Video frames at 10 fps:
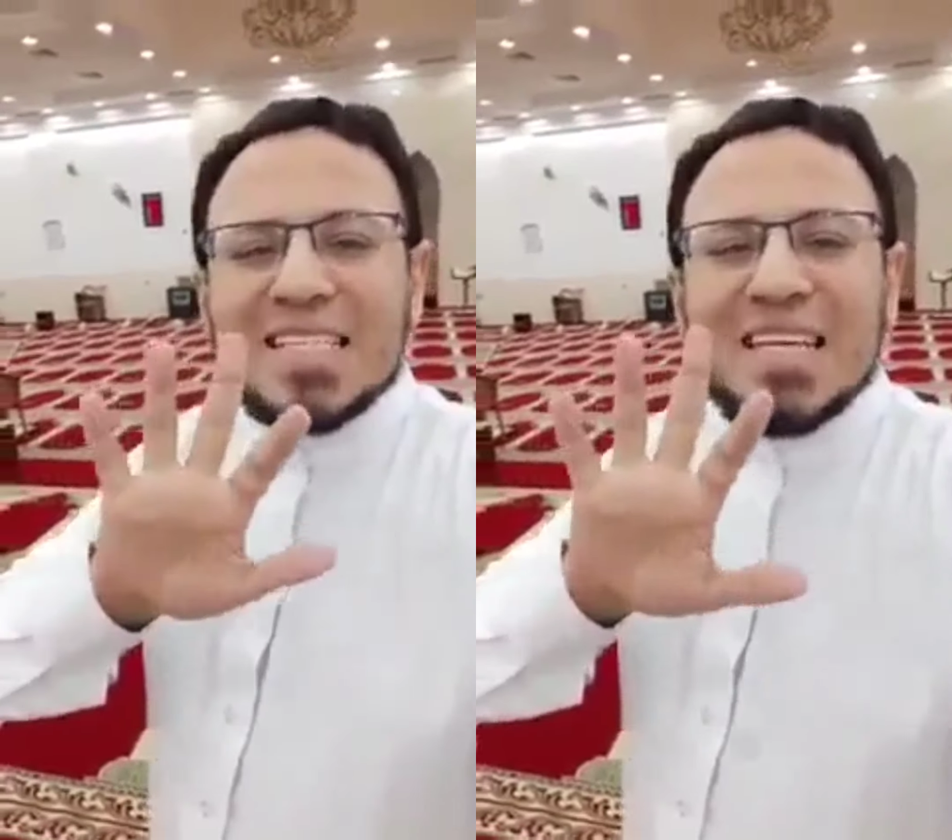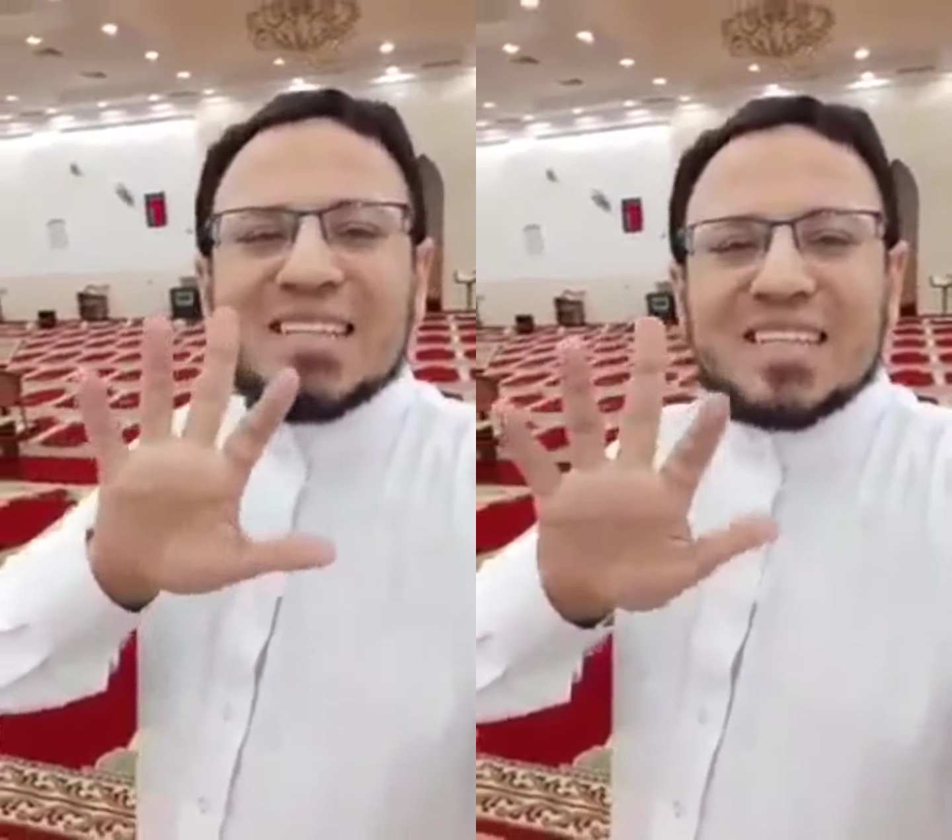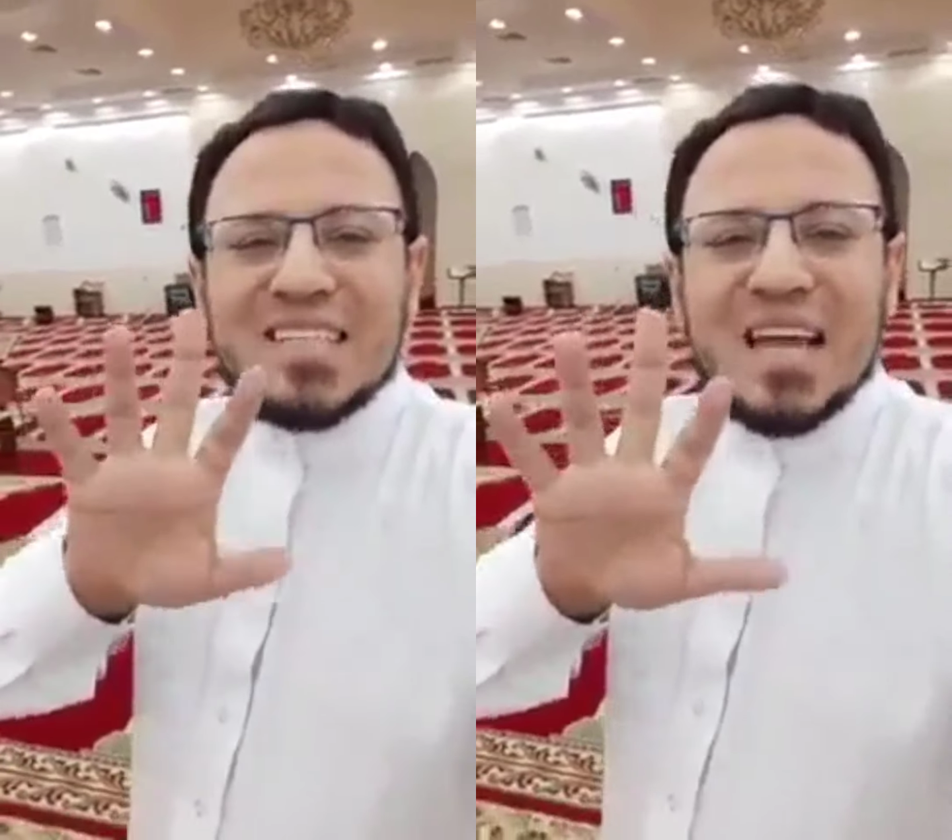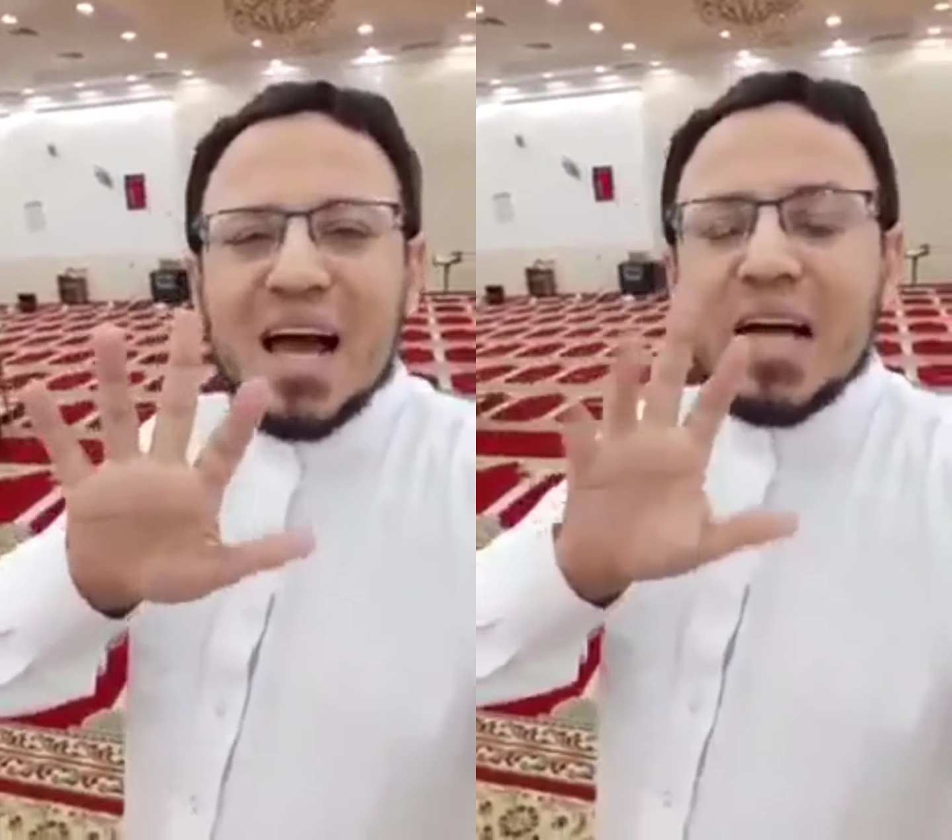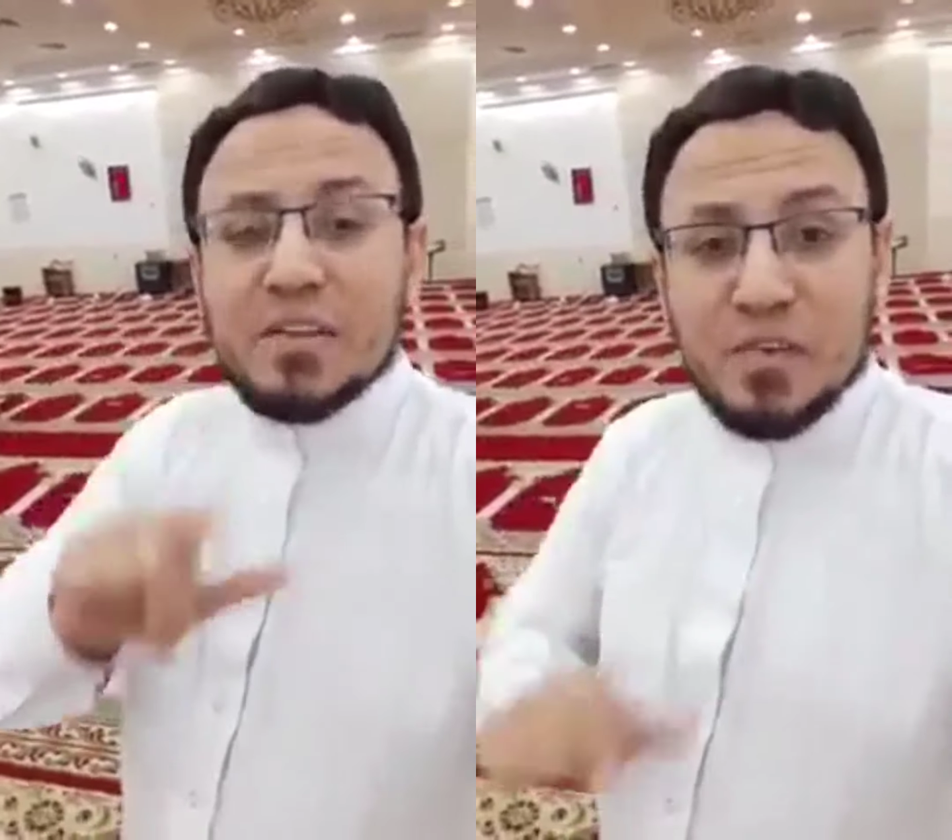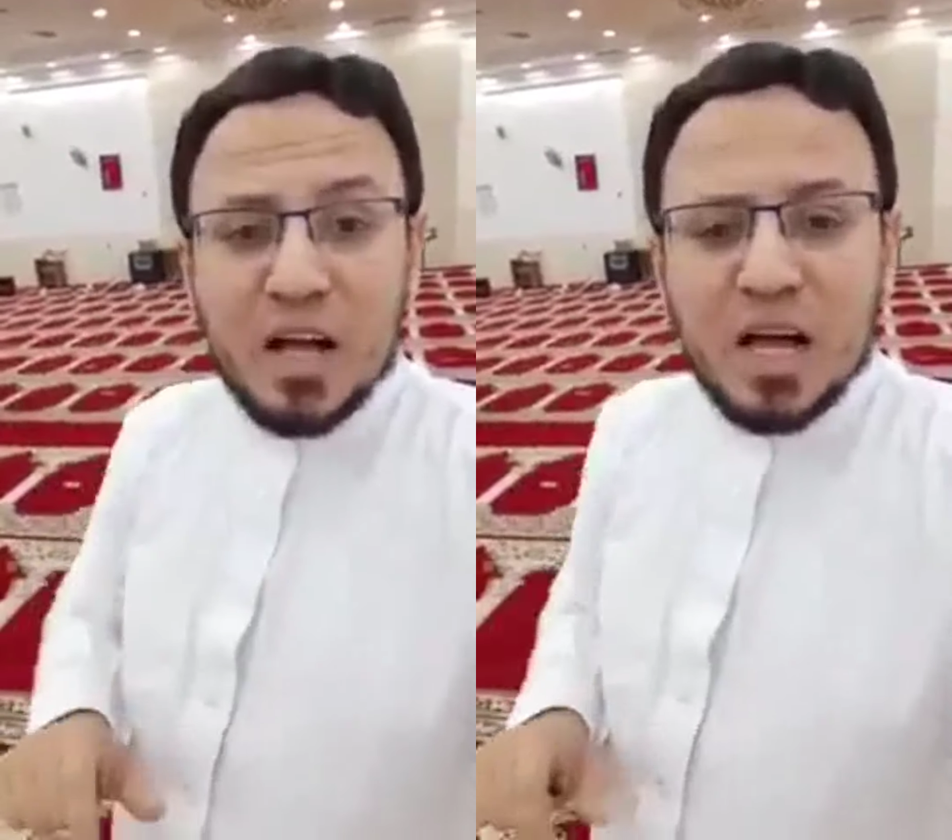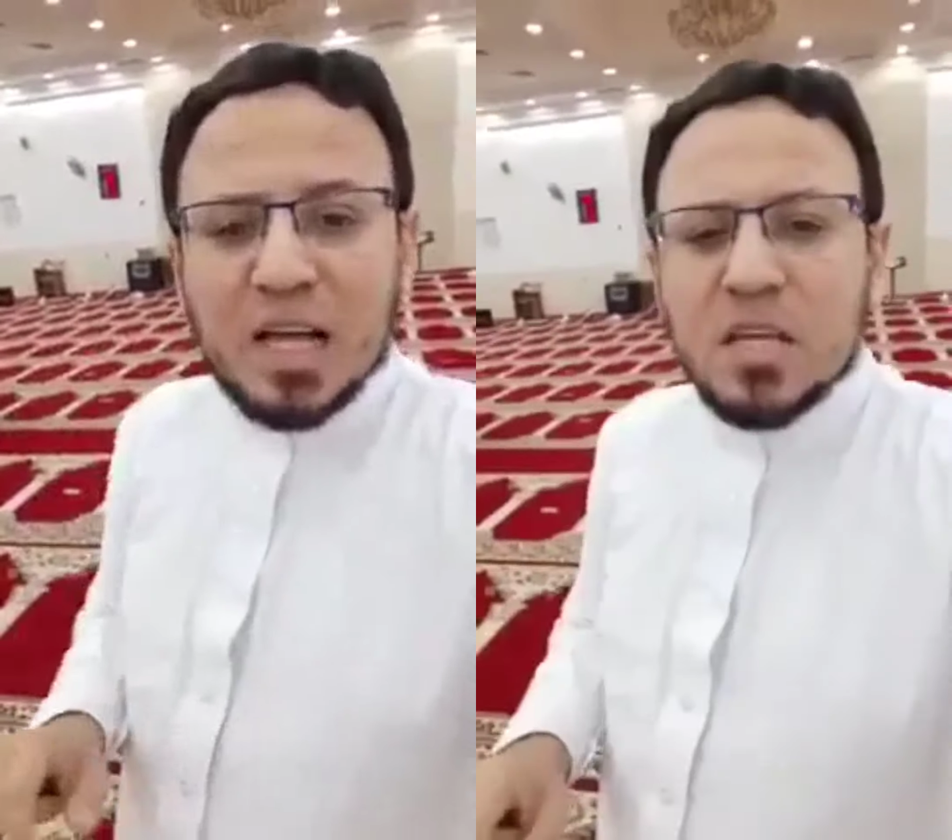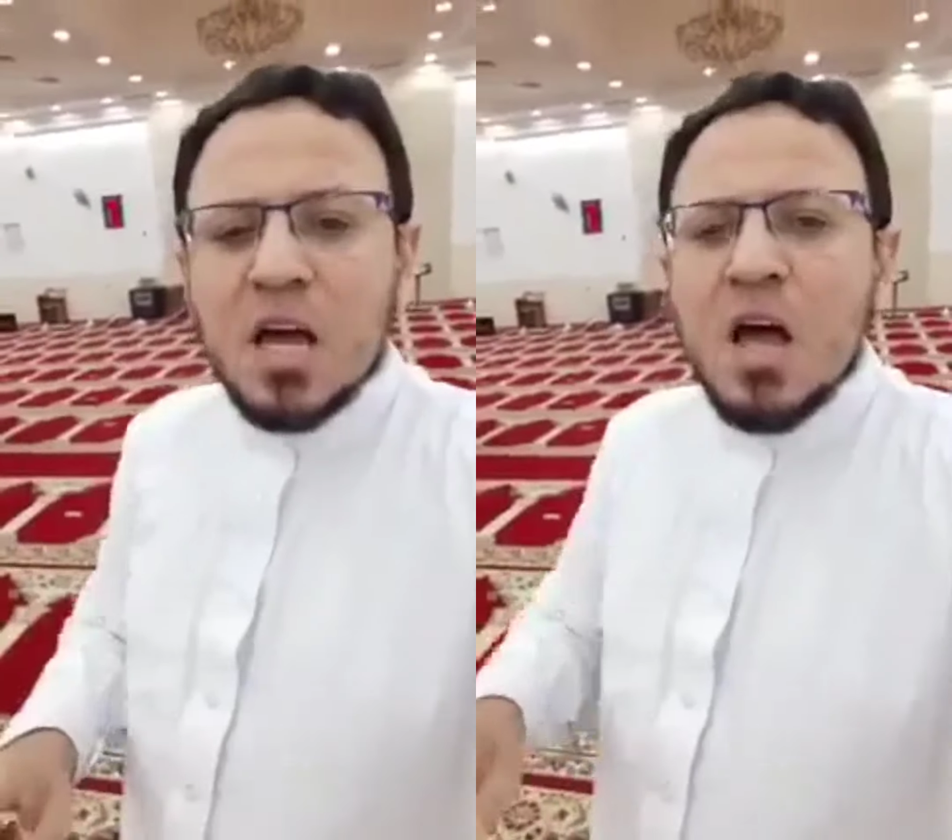ست ساعات فقط